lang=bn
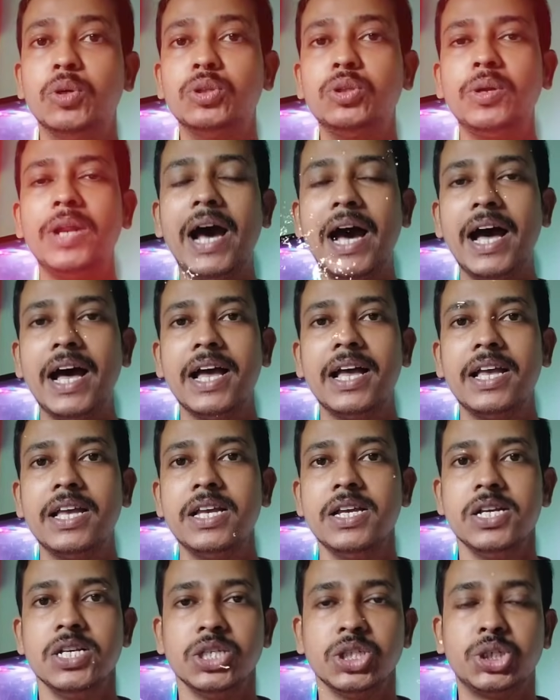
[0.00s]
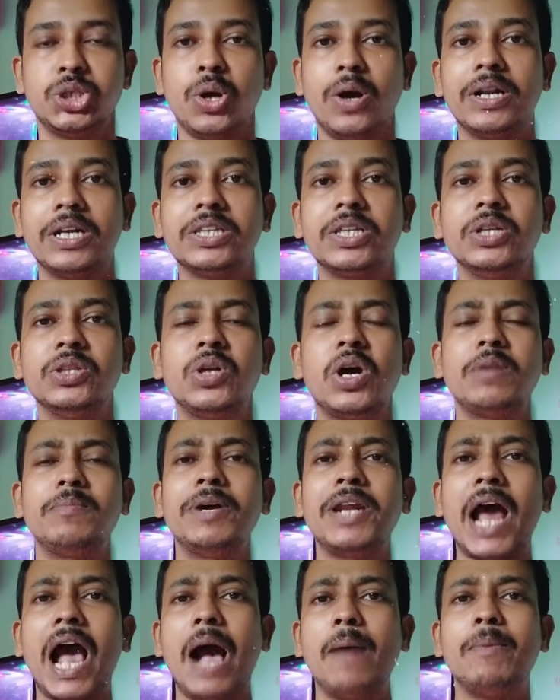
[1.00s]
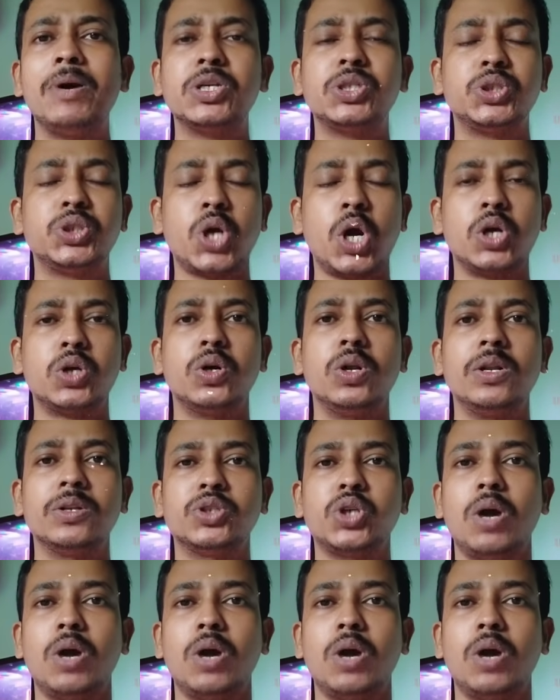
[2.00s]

বন্ধুরা সনাতন ধর্মের আমার সকল